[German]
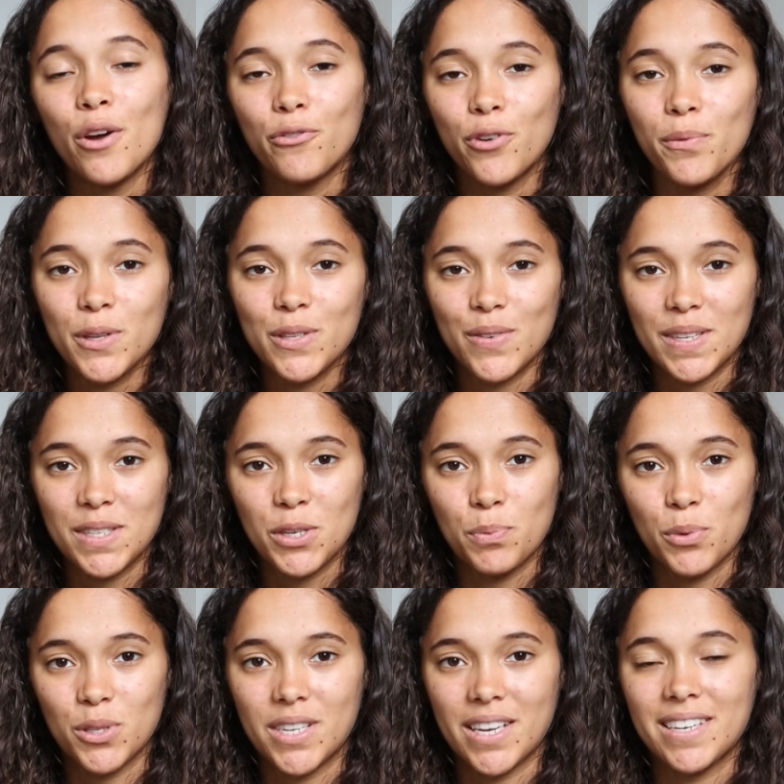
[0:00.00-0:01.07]

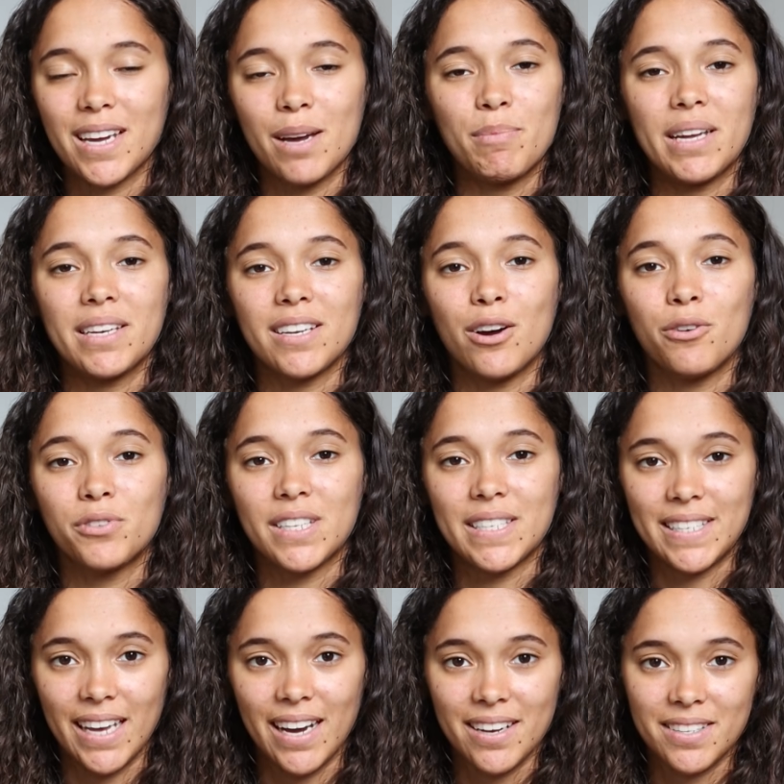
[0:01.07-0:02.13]
25% Rabatt auf
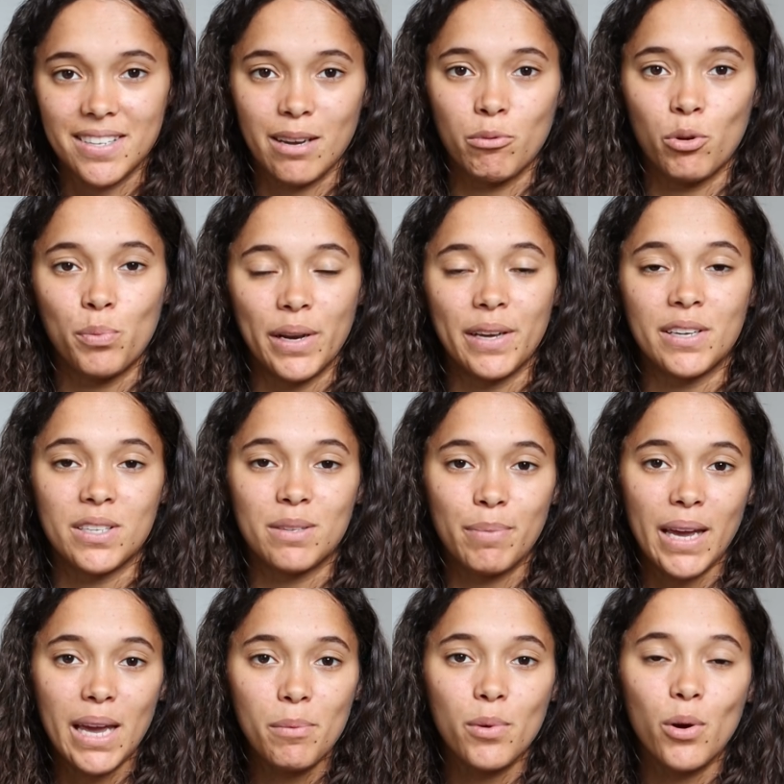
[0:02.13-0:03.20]
das Jahresabo Blinkist
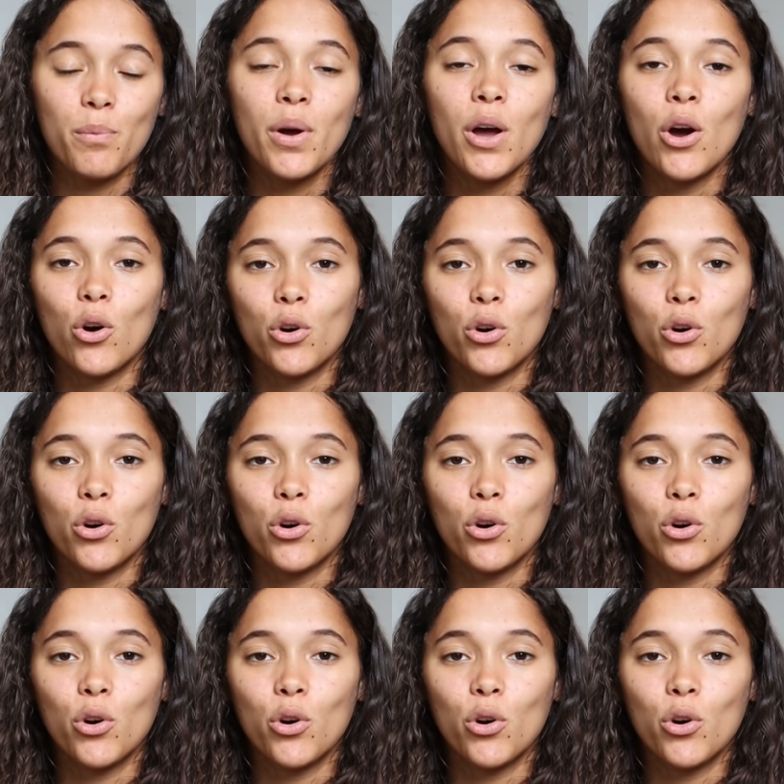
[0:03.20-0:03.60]
Premium